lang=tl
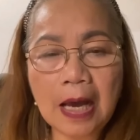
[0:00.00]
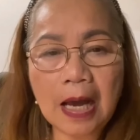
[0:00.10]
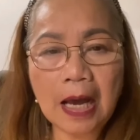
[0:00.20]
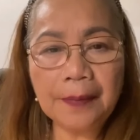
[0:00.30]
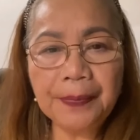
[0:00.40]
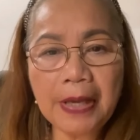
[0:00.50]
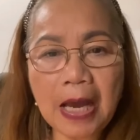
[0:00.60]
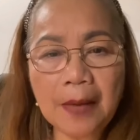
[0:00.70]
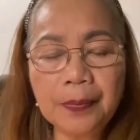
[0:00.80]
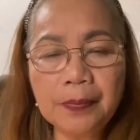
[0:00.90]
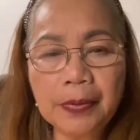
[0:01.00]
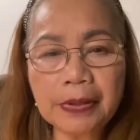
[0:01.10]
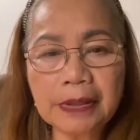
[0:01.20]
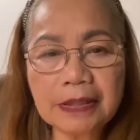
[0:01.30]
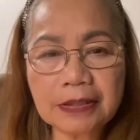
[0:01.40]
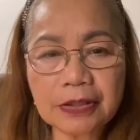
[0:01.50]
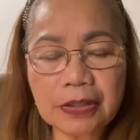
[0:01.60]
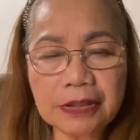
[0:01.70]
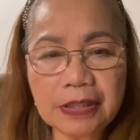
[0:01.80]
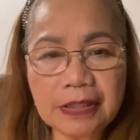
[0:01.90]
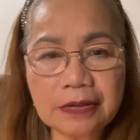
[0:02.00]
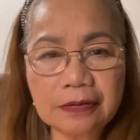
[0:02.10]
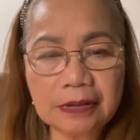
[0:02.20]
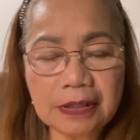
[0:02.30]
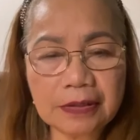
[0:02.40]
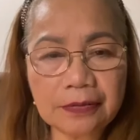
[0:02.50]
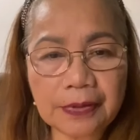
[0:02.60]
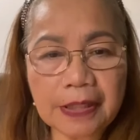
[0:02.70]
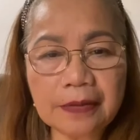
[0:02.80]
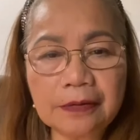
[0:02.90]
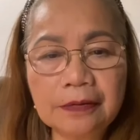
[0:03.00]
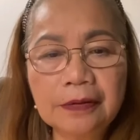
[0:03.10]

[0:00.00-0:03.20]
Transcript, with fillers: Happy, happy birthday, Sir Jason Tesorero.